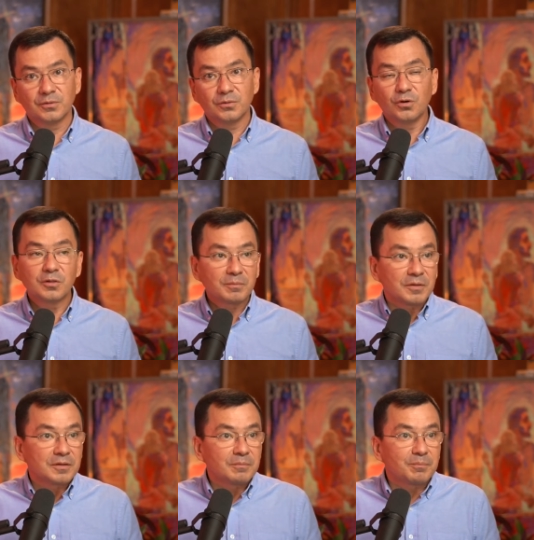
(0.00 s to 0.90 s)
Он
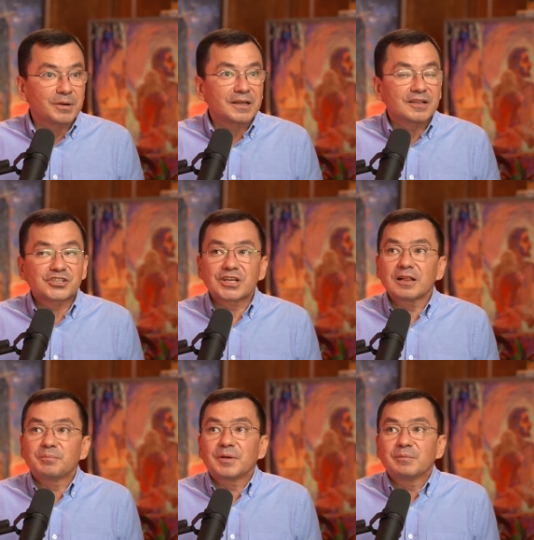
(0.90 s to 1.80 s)

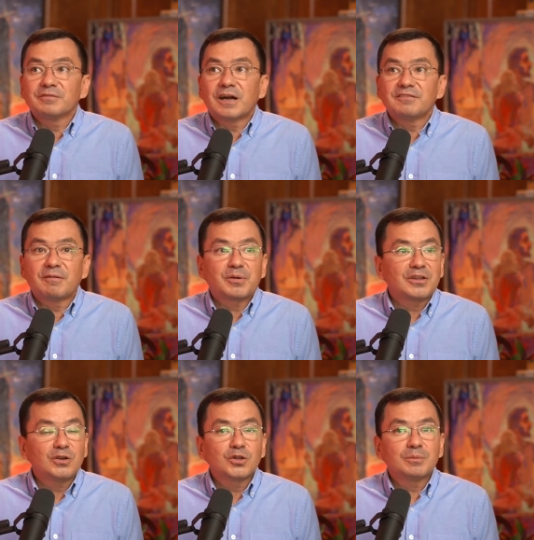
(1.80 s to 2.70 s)
продолжал пребывать в
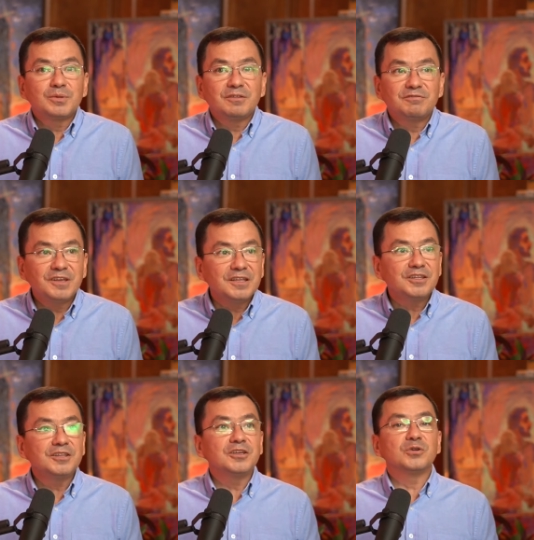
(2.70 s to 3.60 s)
определенном
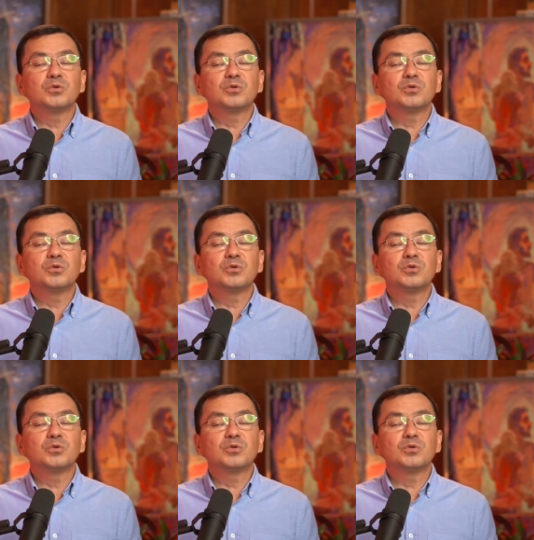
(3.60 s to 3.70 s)
неведении,